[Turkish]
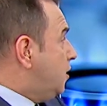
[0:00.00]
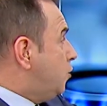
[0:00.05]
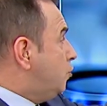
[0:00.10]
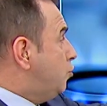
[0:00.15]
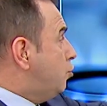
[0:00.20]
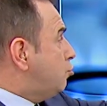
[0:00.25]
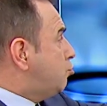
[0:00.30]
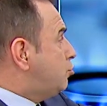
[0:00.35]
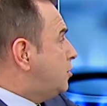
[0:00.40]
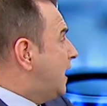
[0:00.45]

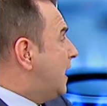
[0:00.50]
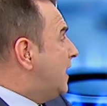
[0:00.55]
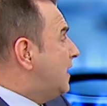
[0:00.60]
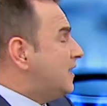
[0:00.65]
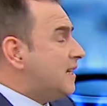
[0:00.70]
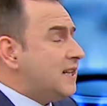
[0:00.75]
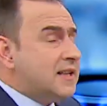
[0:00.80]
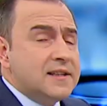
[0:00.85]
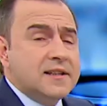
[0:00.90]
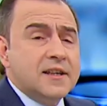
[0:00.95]
Yüzde
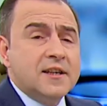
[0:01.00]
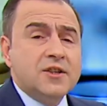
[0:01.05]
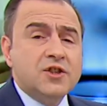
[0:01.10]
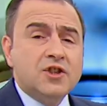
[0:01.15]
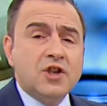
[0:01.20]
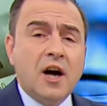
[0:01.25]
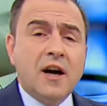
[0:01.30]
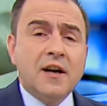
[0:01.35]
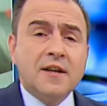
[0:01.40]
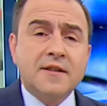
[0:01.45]
elli indirin
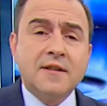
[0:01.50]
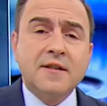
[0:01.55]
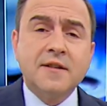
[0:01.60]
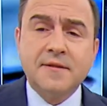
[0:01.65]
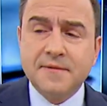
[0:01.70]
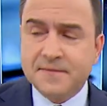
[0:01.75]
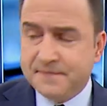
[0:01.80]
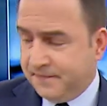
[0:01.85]
çağrısı.